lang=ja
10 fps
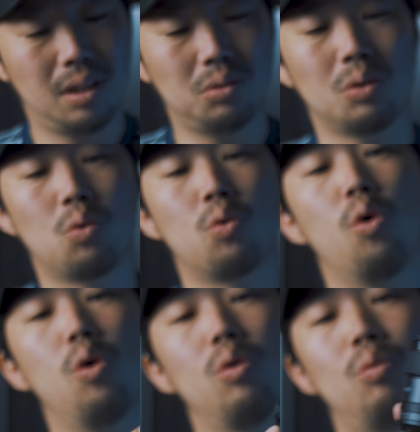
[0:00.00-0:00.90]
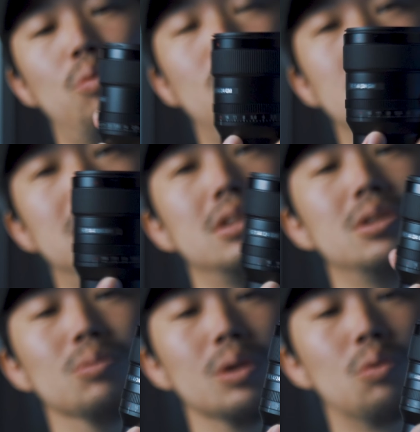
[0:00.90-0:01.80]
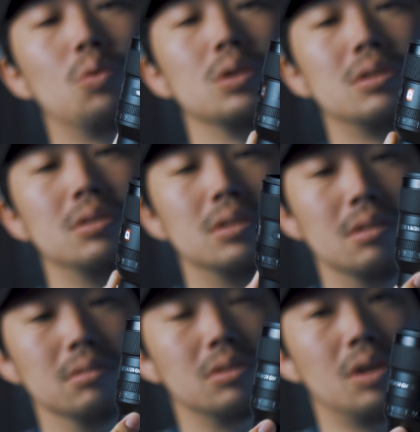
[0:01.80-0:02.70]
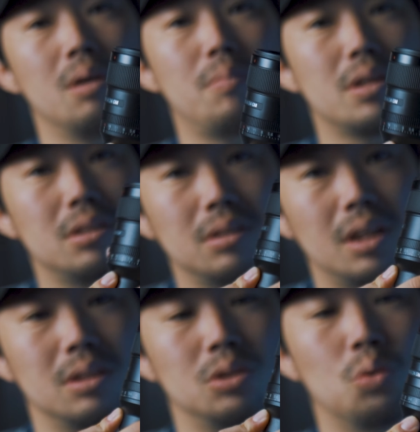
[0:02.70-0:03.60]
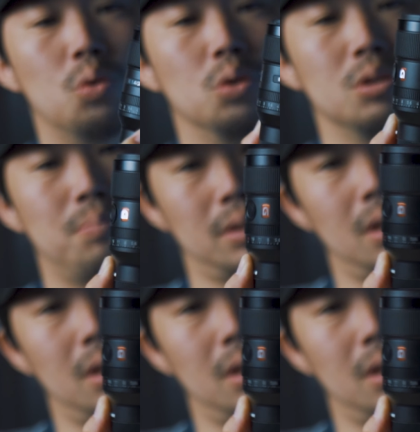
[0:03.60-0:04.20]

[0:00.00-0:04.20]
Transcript: あとね、ここ。フォーカスリングもね、ここについてるんですよ。あんまりないでしょ、こういうパ